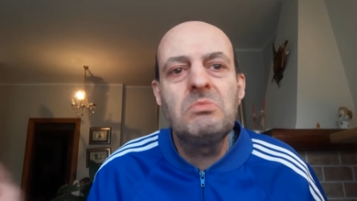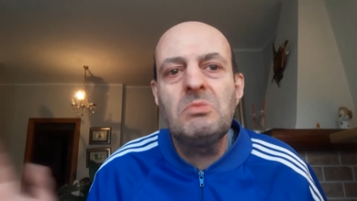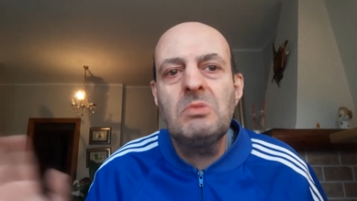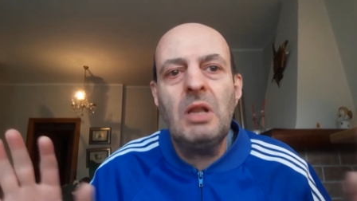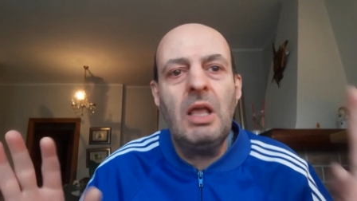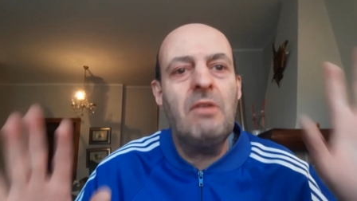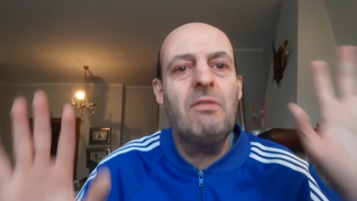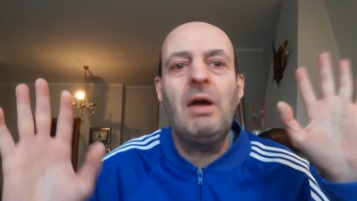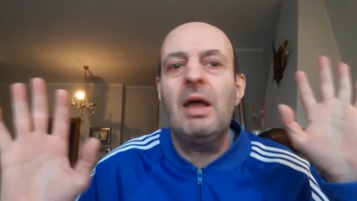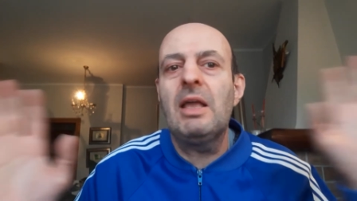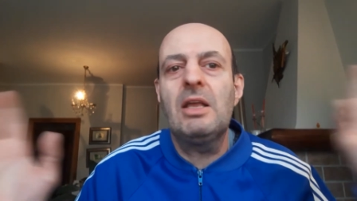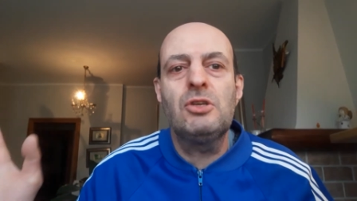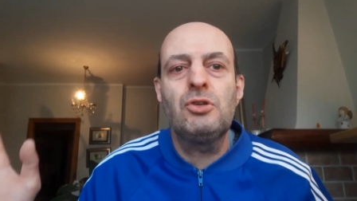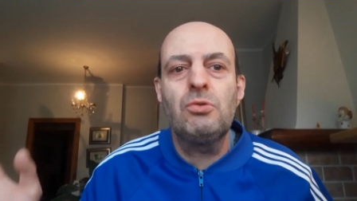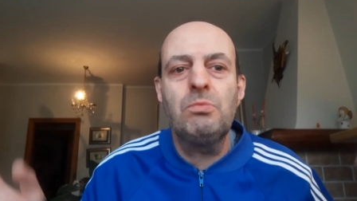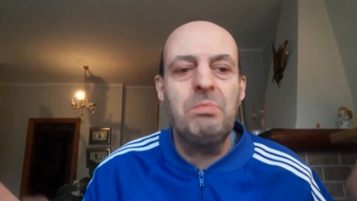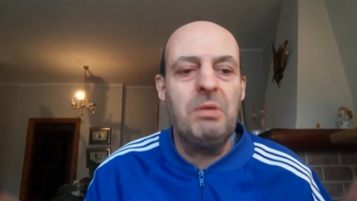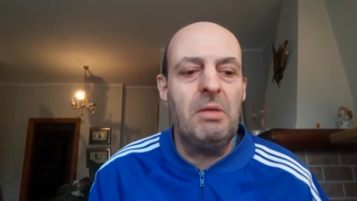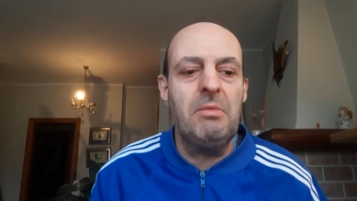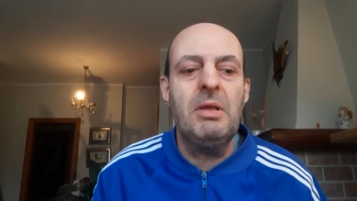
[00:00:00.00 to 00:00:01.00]
e vai ai
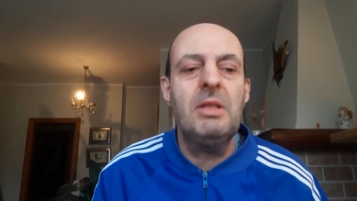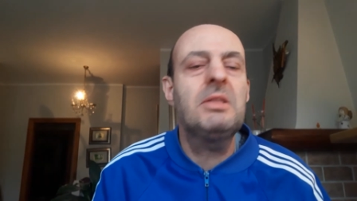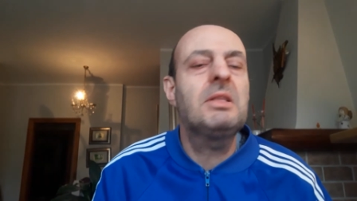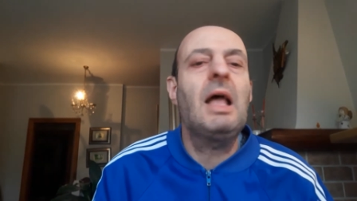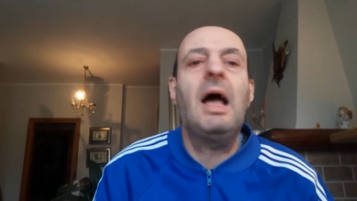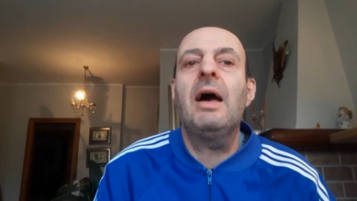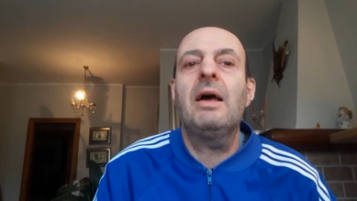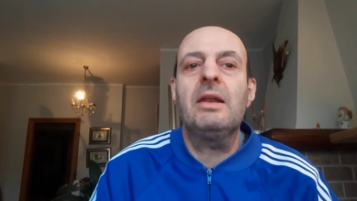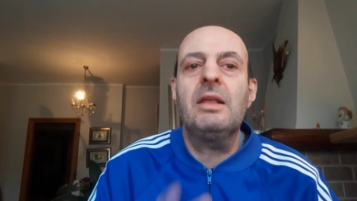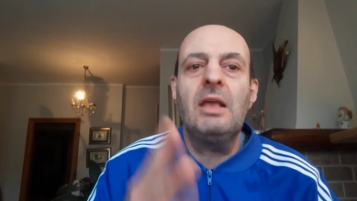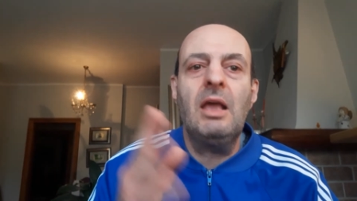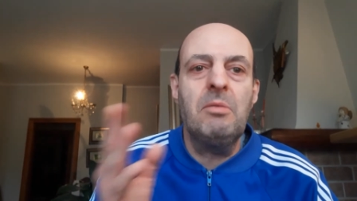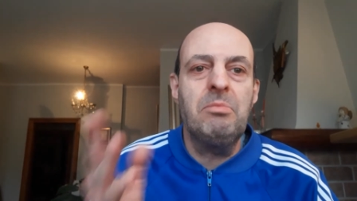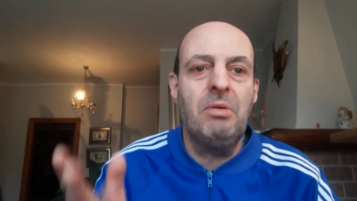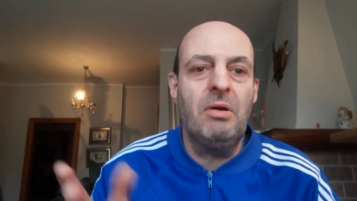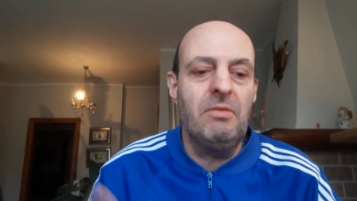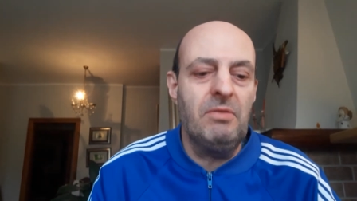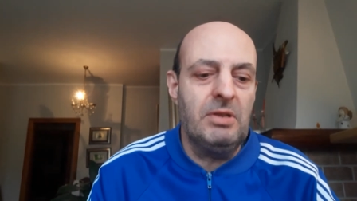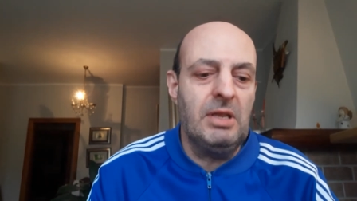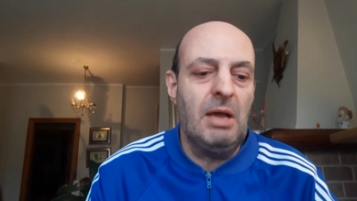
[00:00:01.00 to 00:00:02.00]
supplementari e
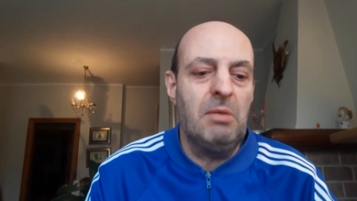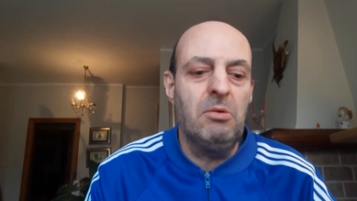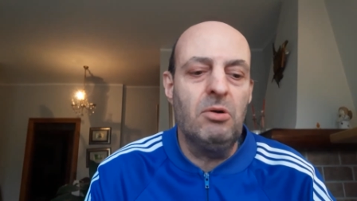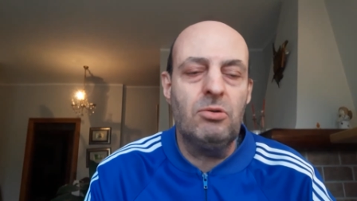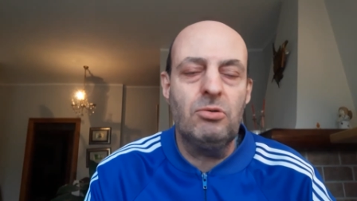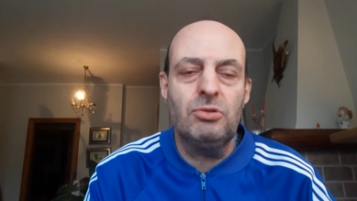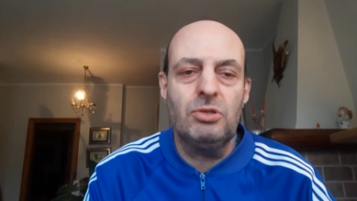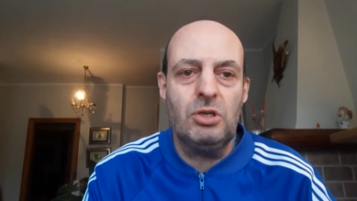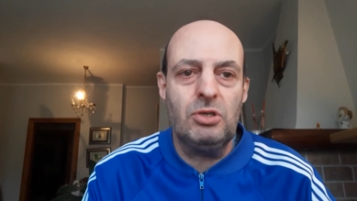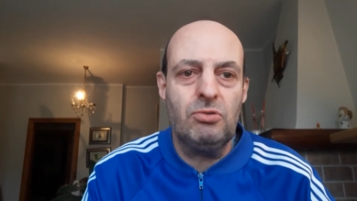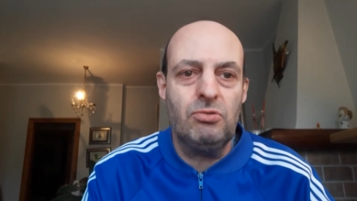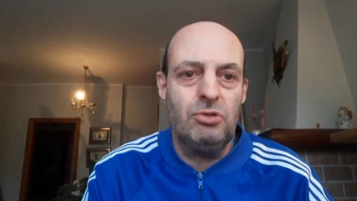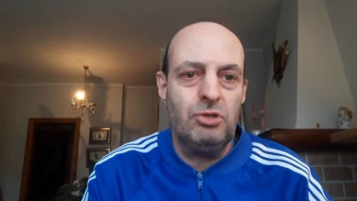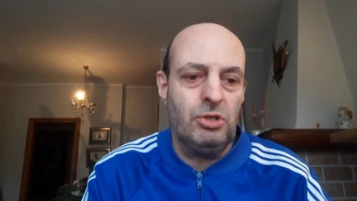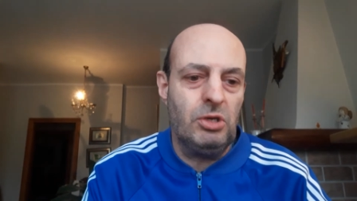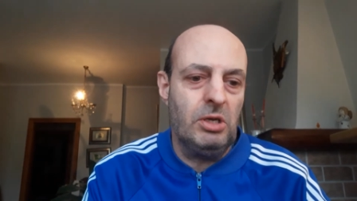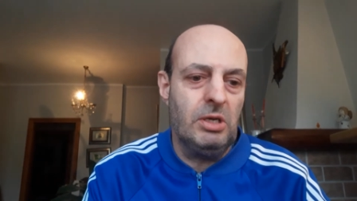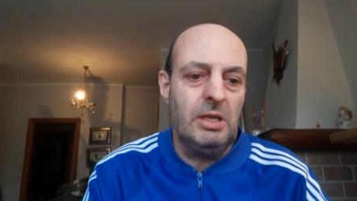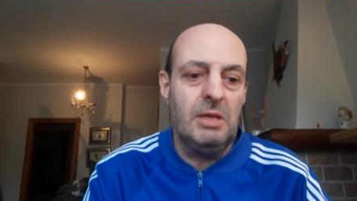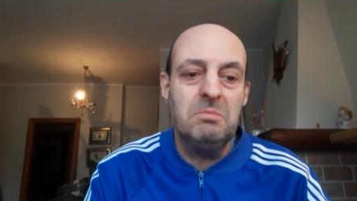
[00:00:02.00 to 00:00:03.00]
poi vediamo cosa
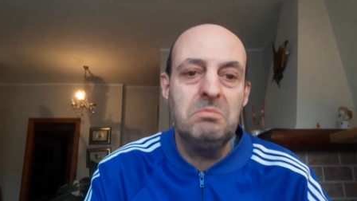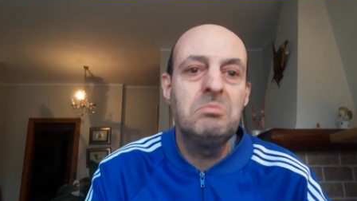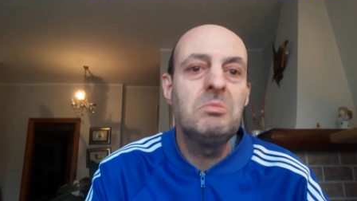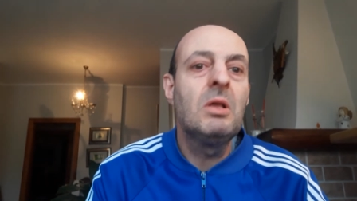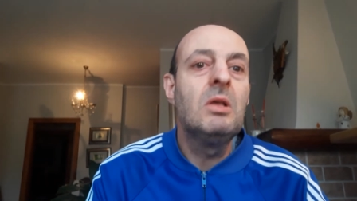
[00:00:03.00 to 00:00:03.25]
succede.